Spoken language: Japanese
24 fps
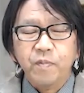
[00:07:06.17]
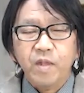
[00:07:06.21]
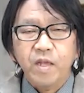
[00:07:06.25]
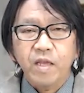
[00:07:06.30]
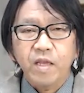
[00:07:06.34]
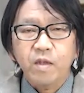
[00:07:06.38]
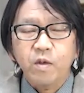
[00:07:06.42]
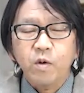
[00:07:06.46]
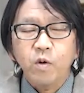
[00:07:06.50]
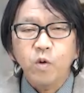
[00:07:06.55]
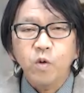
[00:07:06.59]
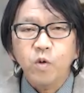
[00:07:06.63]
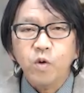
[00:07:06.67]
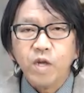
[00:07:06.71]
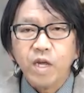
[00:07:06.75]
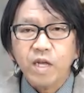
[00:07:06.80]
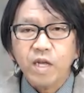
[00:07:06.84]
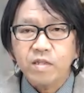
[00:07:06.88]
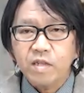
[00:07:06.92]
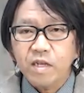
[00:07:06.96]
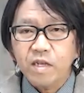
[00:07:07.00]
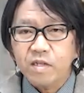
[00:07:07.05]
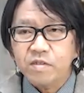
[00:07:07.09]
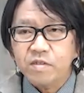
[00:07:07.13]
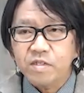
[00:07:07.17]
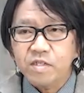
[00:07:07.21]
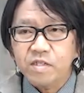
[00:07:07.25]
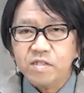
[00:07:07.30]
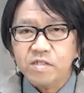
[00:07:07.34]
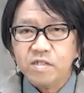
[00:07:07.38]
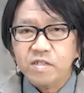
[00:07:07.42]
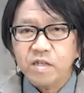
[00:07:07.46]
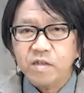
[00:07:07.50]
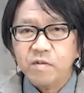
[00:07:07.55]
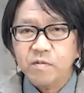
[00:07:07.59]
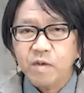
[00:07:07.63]
え効果のある
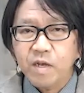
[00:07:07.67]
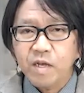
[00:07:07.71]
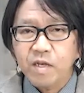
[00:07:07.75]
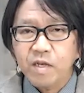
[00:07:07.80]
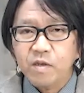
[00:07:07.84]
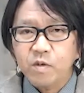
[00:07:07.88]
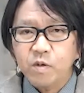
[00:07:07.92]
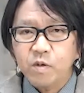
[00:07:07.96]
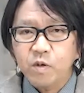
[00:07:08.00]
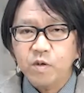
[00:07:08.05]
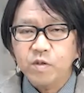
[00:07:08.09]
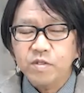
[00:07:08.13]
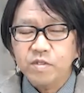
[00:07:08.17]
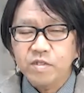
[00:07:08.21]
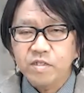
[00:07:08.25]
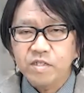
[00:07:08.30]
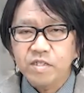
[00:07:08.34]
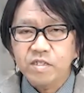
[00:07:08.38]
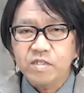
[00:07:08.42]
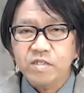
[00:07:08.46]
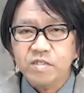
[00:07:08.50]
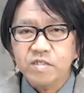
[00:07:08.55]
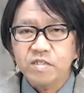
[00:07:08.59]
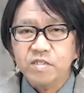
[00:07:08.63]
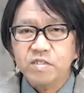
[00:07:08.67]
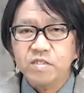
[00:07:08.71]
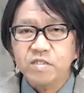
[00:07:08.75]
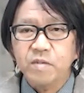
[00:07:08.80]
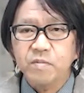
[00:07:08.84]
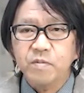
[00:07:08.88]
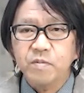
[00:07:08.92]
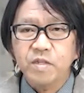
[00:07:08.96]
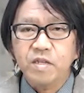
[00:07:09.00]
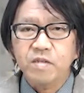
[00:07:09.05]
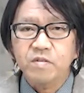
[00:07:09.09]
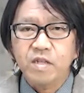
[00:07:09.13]
実践ワークを実施して
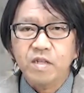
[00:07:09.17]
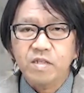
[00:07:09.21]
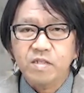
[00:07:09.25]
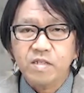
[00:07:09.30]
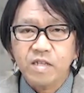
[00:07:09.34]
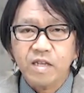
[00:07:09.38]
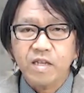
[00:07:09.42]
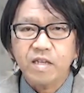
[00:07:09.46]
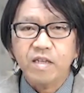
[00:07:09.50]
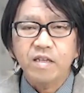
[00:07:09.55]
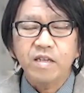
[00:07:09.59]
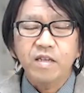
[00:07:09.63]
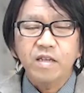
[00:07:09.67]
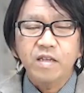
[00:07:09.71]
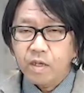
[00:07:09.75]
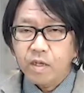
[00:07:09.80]
みてください。